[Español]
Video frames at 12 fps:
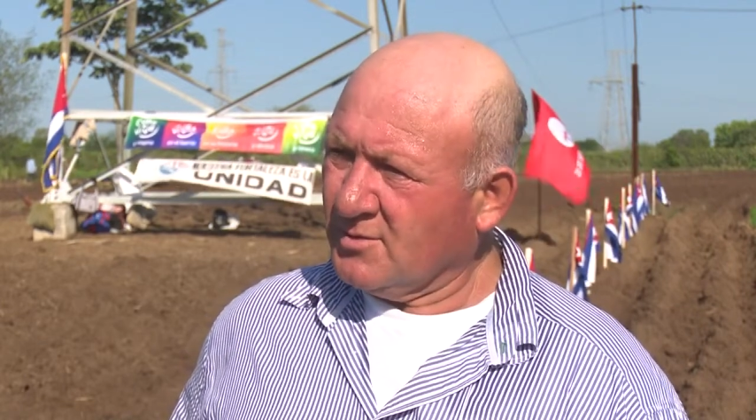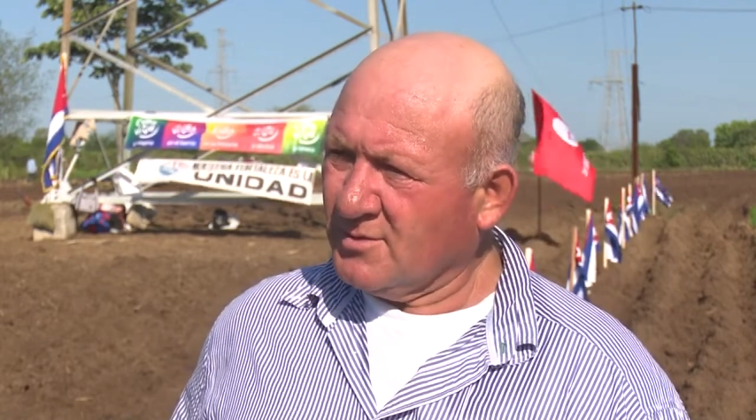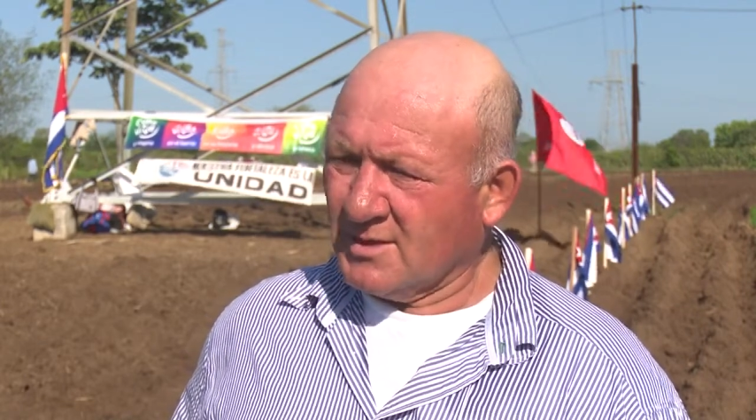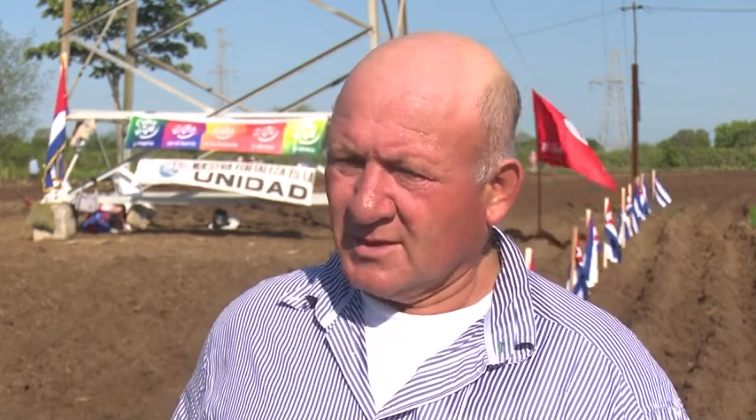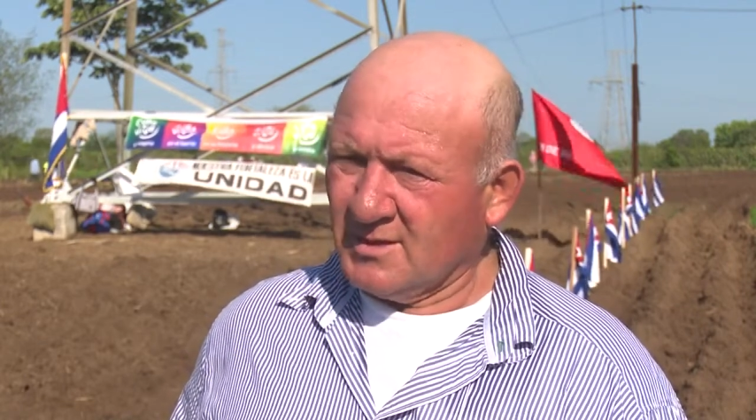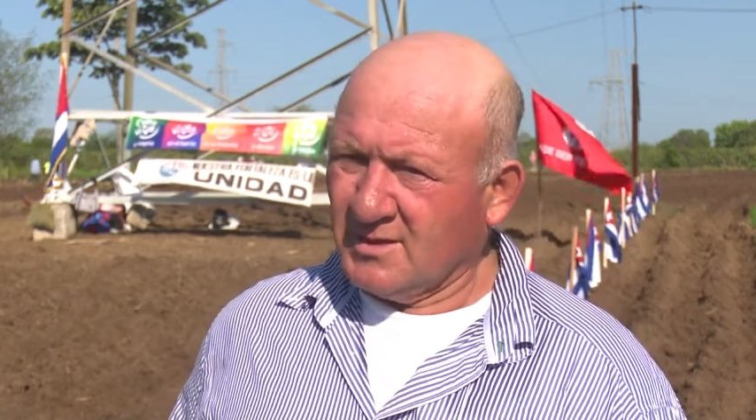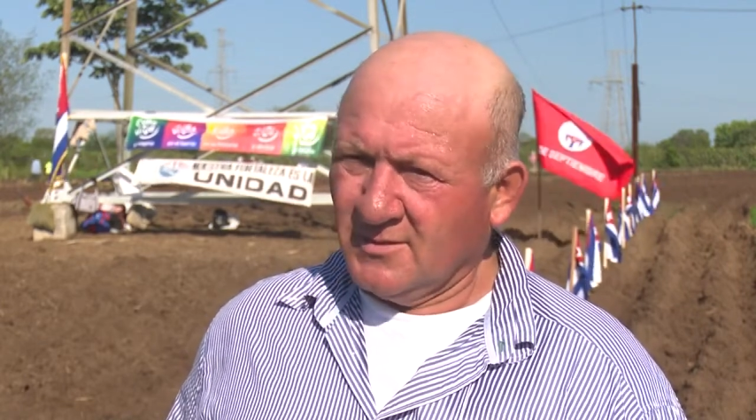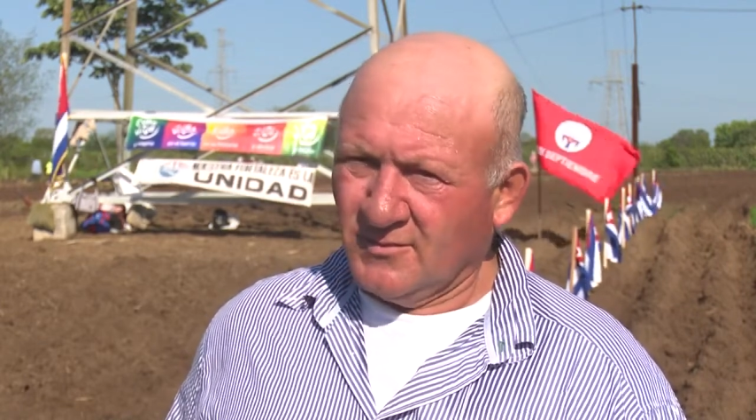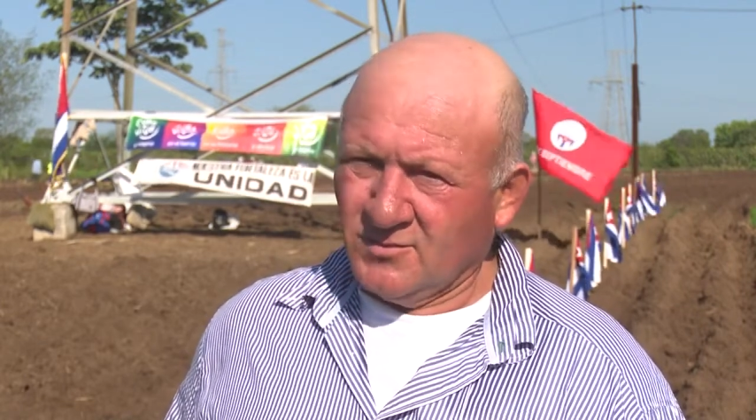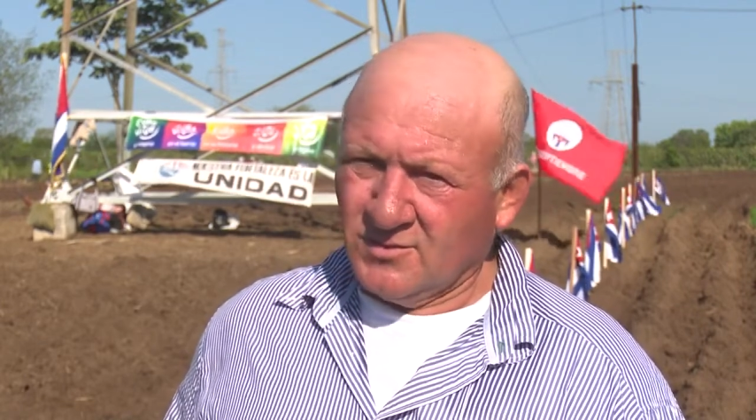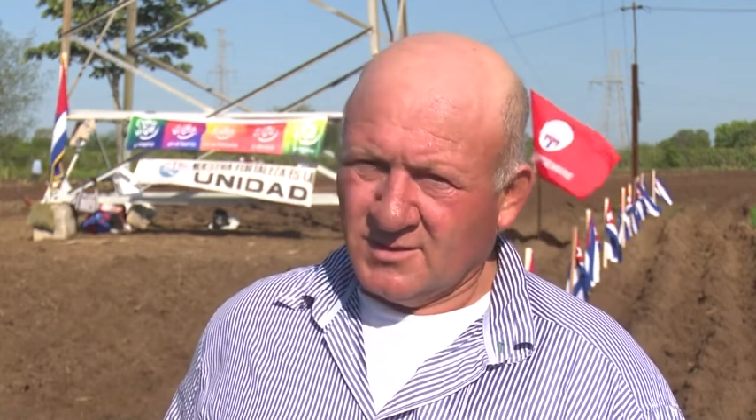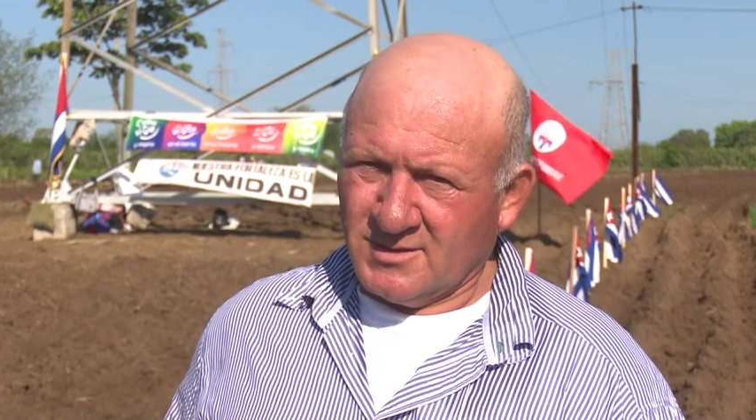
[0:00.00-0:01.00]
hay una cantidad de
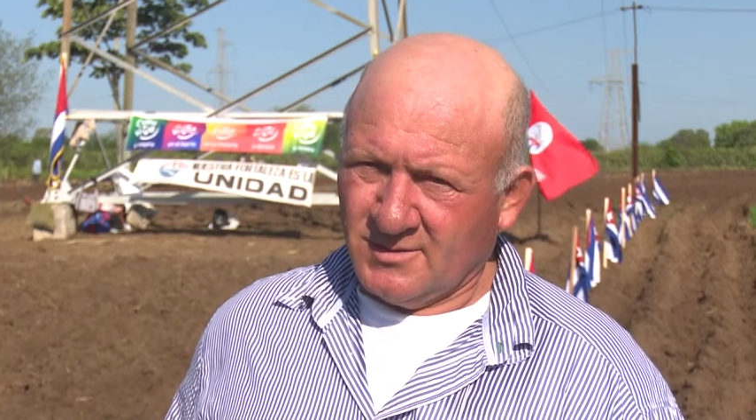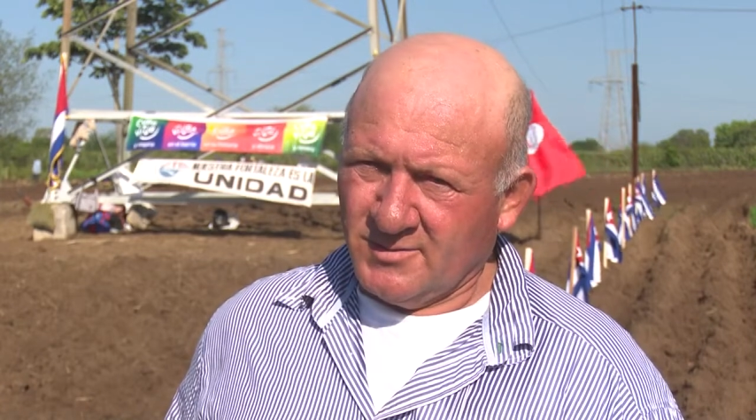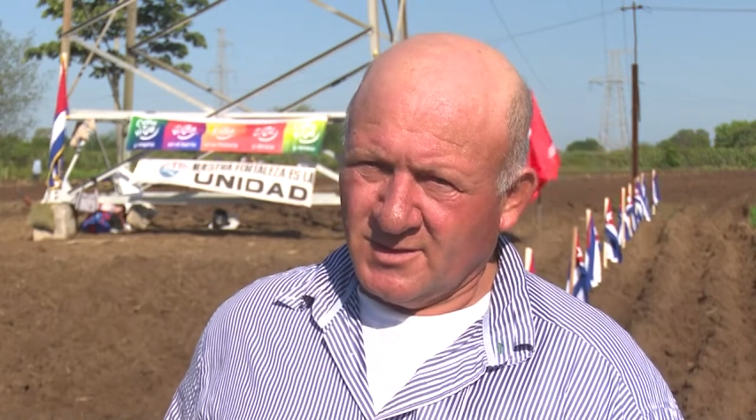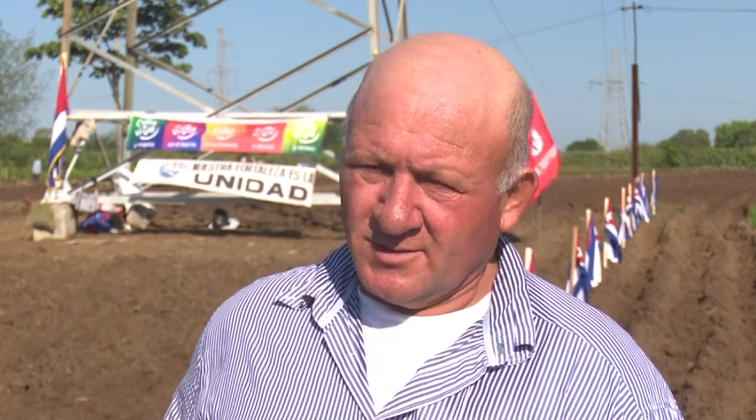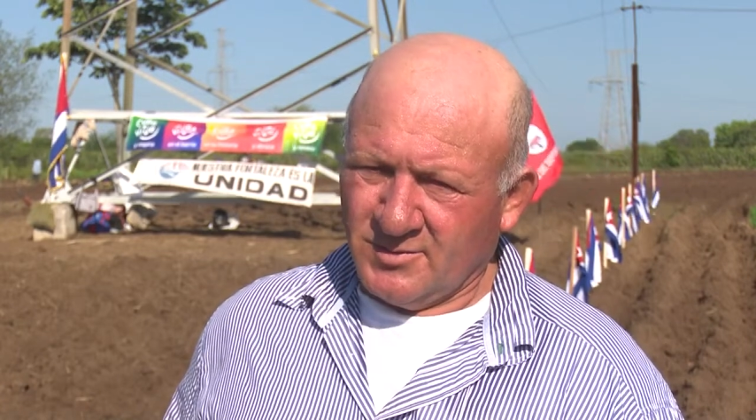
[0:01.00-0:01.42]
fruta tremenda,